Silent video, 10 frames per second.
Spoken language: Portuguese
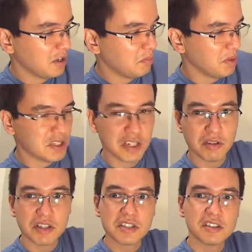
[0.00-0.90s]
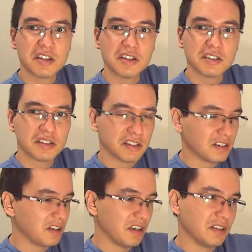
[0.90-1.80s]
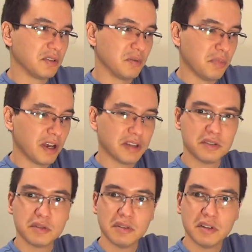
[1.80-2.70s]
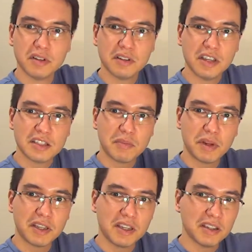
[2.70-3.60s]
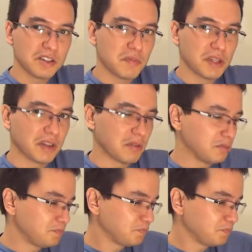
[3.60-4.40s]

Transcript: medindo a distância entre o braço e essa plaquinha de metal.